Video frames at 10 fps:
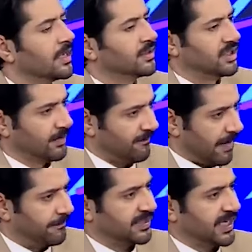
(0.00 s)
लेकिन जब आप
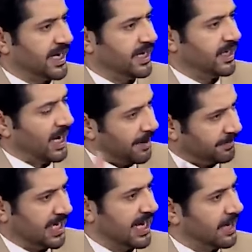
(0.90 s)
वापस आए
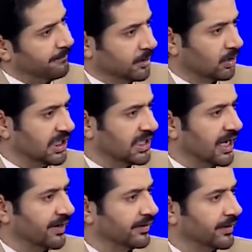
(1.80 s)
आप खेले आप बिल्कुल ठीक खेल रहे